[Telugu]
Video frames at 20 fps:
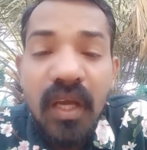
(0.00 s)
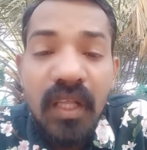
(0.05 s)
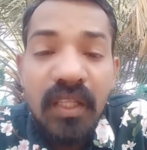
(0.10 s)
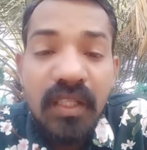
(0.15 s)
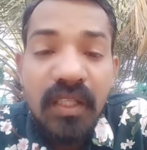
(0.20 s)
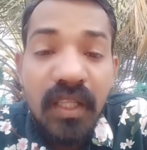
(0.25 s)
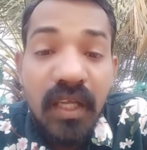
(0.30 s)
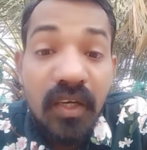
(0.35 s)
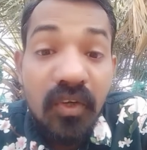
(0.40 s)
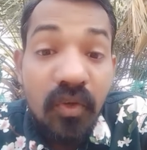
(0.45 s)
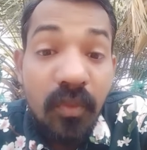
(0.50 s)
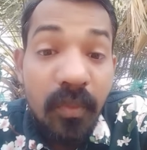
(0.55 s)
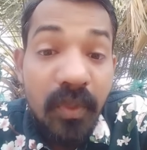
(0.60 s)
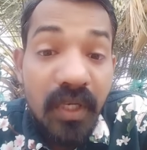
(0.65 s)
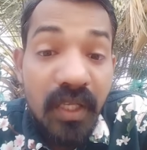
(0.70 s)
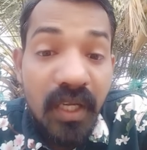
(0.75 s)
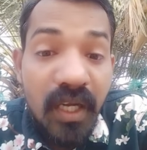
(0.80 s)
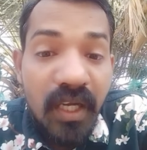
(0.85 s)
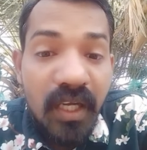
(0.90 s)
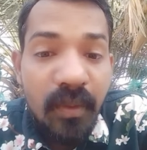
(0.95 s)
అతను
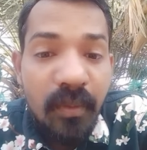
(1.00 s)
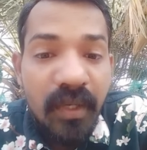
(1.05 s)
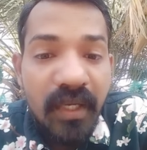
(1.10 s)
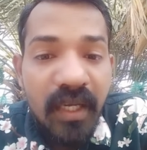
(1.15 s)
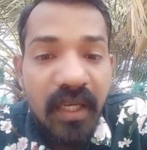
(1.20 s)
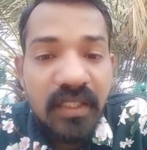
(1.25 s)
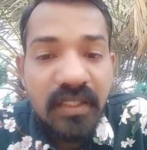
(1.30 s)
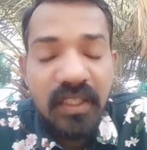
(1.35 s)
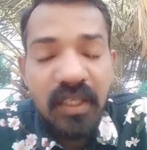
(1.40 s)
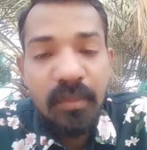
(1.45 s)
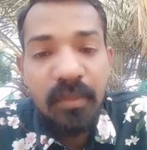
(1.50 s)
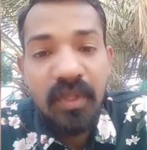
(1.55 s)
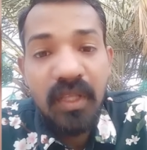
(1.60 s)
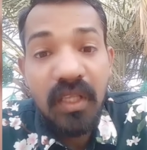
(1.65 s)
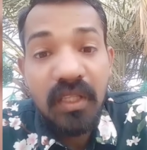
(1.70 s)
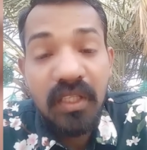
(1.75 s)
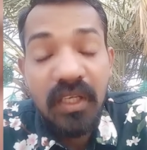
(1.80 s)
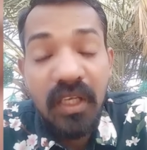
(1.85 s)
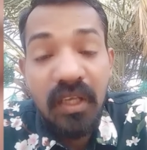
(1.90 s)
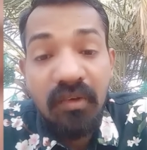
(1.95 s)
ఆటోమేటిక్గా అకామా క్యాన్సిల్ అయిపోయింది
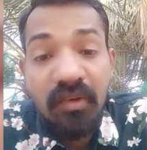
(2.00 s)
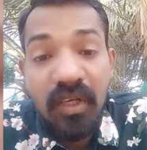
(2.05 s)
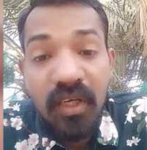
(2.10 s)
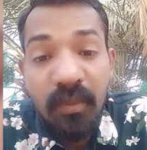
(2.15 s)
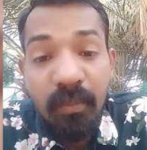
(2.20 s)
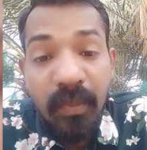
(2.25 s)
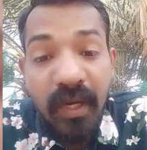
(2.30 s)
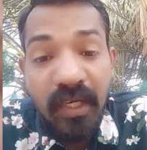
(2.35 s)
అతను ఏమంటే